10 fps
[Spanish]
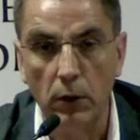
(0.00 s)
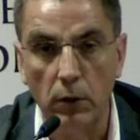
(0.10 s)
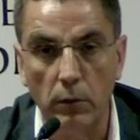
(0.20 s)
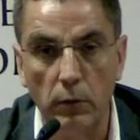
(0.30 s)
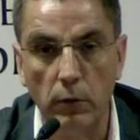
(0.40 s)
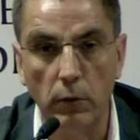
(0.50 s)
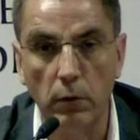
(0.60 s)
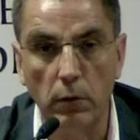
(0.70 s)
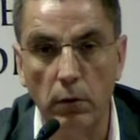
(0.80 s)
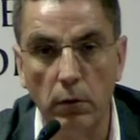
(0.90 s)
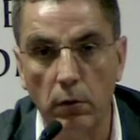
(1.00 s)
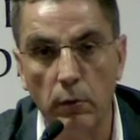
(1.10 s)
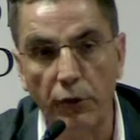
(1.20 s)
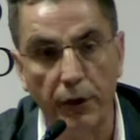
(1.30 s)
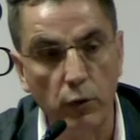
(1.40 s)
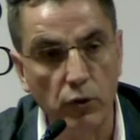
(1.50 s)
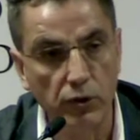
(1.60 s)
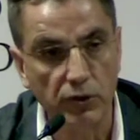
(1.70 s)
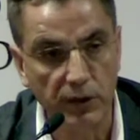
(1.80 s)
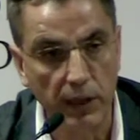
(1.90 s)
como, un
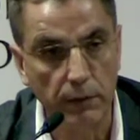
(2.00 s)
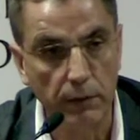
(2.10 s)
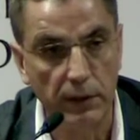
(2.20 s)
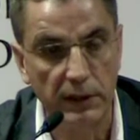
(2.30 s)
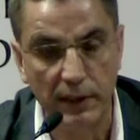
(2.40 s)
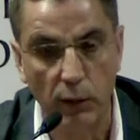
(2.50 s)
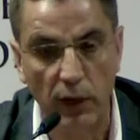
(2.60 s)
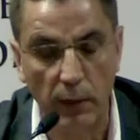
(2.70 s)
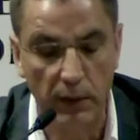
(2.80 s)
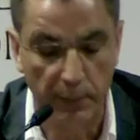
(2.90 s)
recurso sano y saludable